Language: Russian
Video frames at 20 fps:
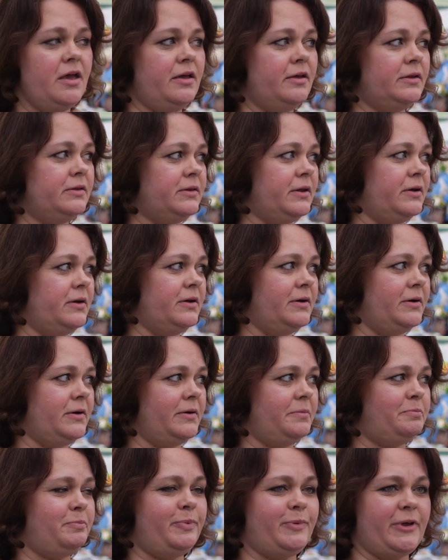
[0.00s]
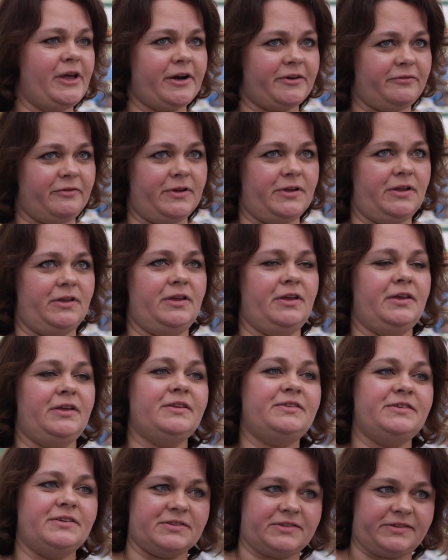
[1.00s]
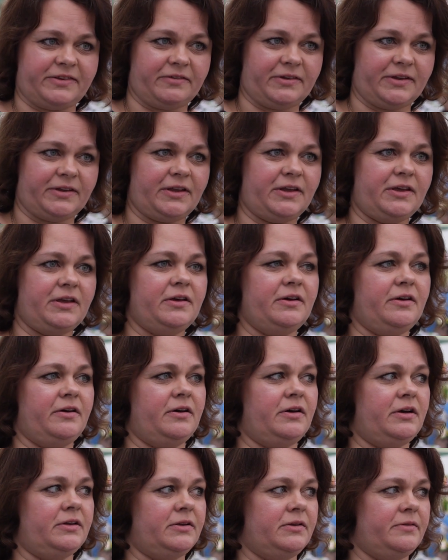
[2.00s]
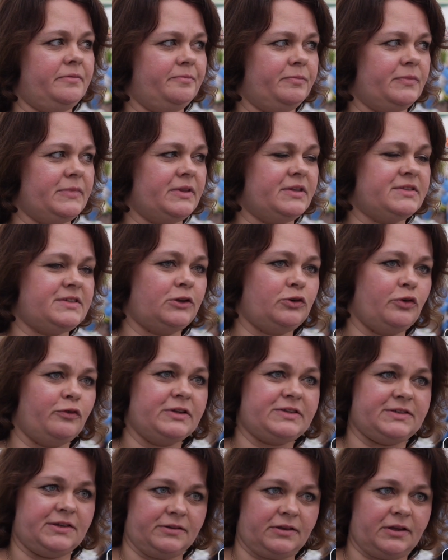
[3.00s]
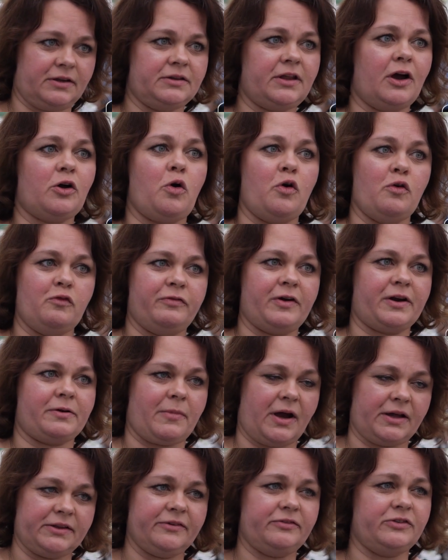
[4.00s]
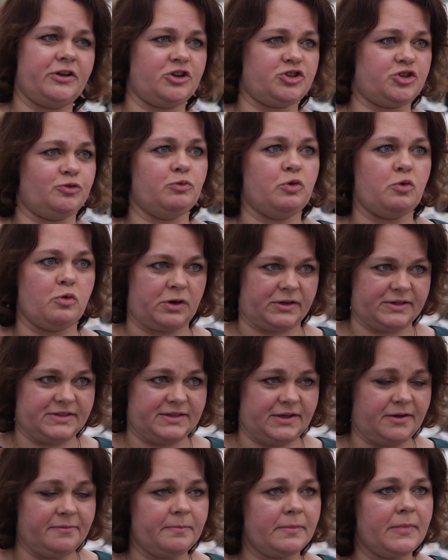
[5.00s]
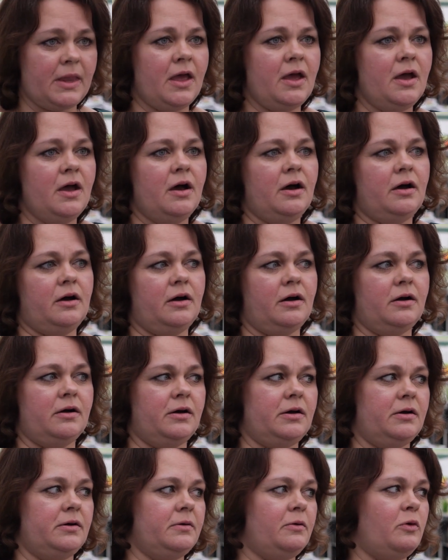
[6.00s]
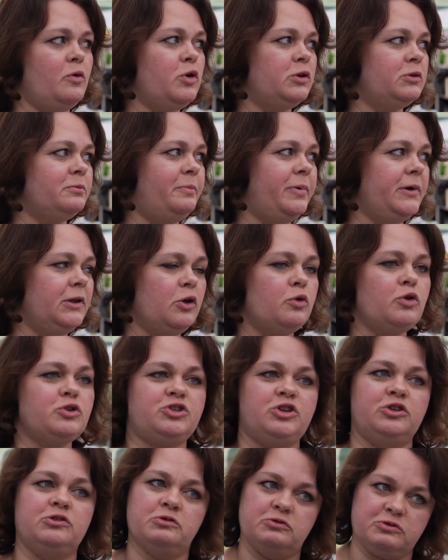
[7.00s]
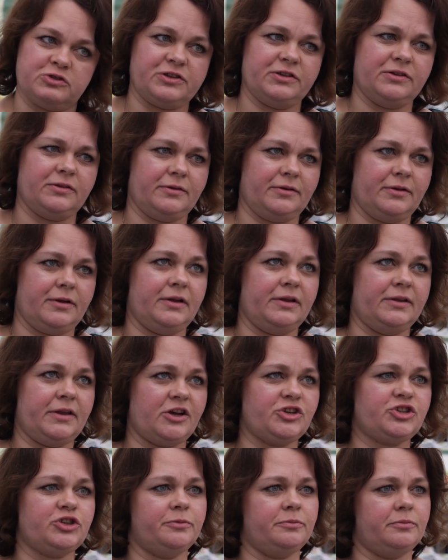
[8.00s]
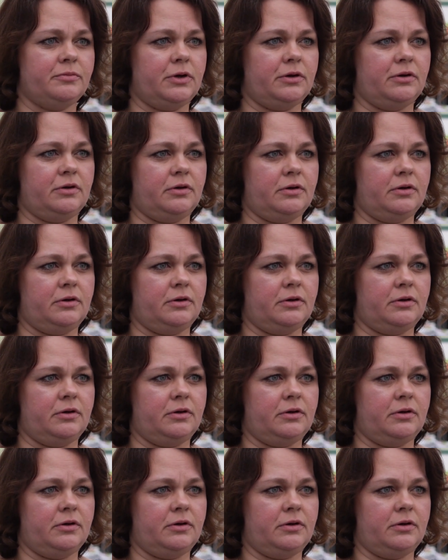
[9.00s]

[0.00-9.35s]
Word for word: Это первый и единственный э, садовый центр такого формата в нашем городе. Э, он был очень нужен э, нашим